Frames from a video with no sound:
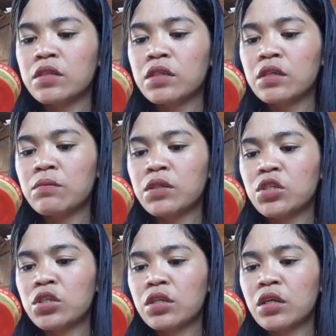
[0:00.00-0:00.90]
Skin
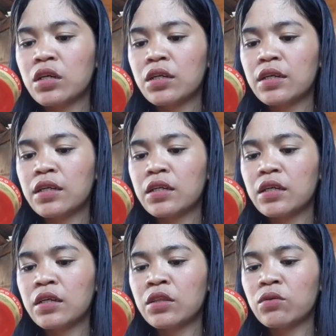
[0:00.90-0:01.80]
Magical
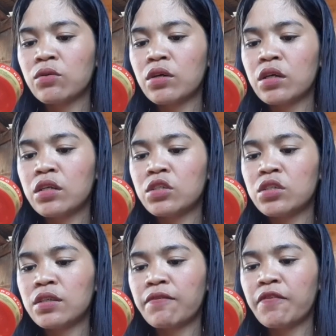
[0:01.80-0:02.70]
Kadinang Ginto
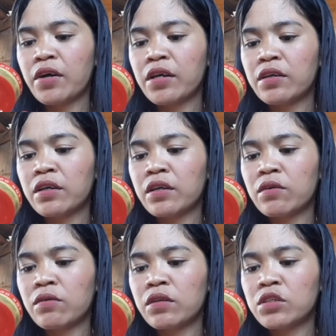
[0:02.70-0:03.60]
Age Defying
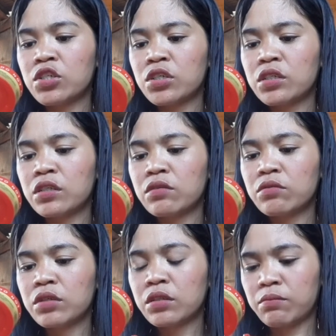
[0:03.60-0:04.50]
Collagen
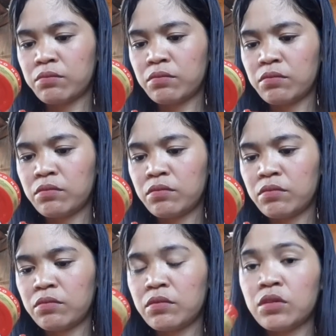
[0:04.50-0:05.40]
Cream.
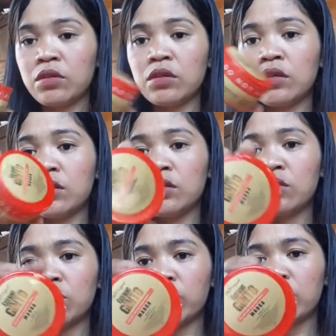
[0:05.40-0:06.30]

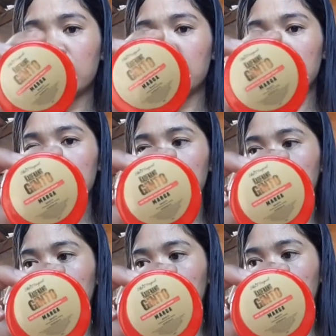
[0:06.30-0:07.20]
So, yan.
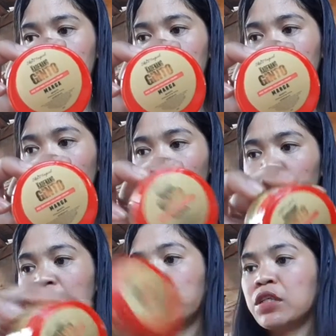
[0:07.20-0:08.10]

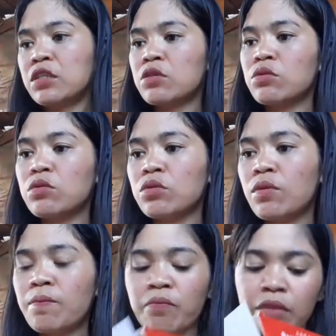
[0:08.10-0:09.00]
Cream number 2.
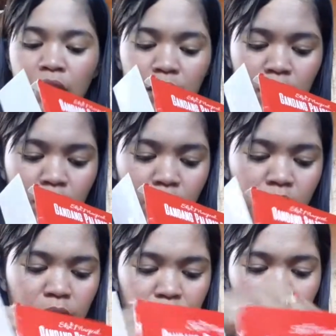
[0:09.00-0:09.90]
I
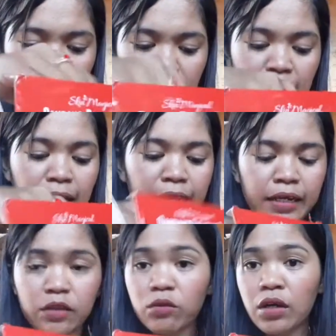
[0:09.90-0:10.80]
think meron silang guide
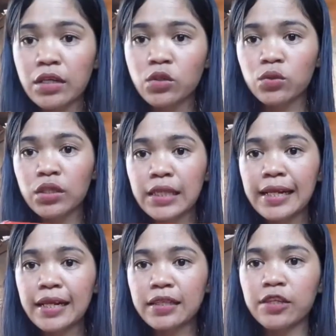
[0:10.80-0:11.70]
dito guys. So,
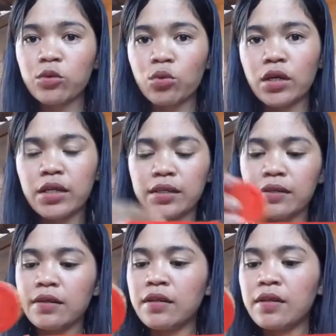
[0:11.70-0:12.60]
titingnan natin yung guide.
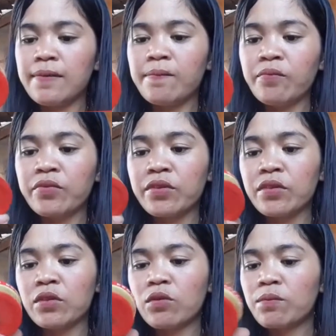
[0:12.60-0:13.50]

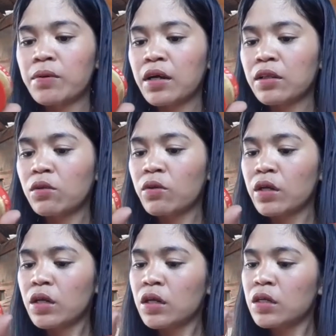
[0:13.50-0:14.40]
Itong pangatlo
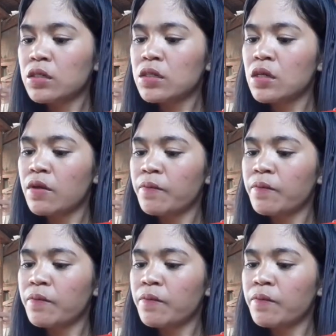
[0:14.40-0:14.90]
is